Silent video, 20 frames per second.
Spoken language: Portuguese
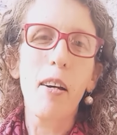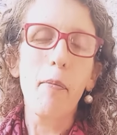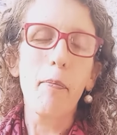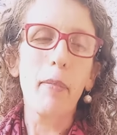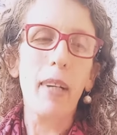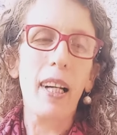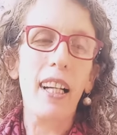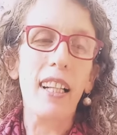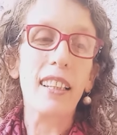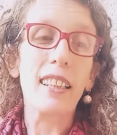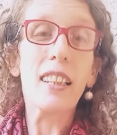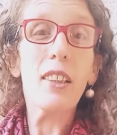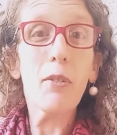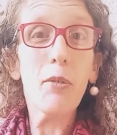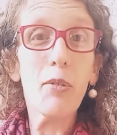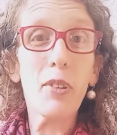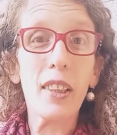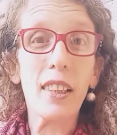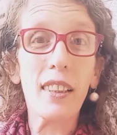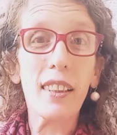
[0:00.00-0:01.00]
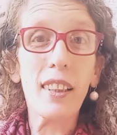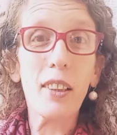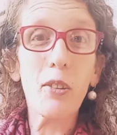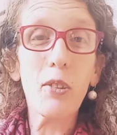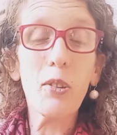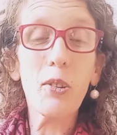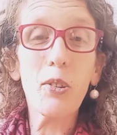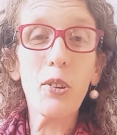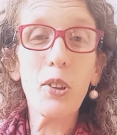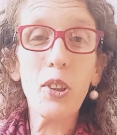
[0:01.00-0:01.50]
Mas, enfim,
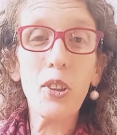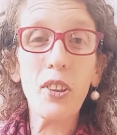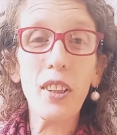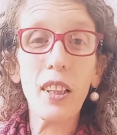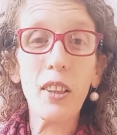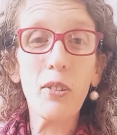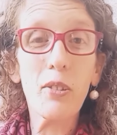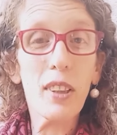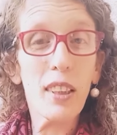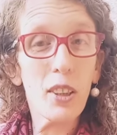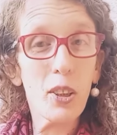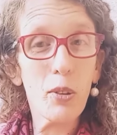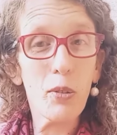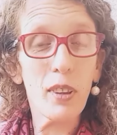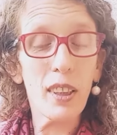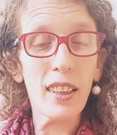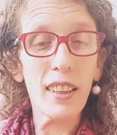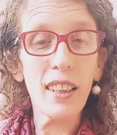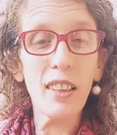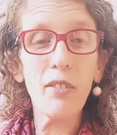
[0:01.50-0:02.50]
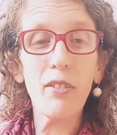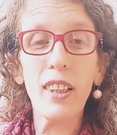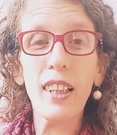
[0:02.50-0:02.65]
então o curso da cura de Conin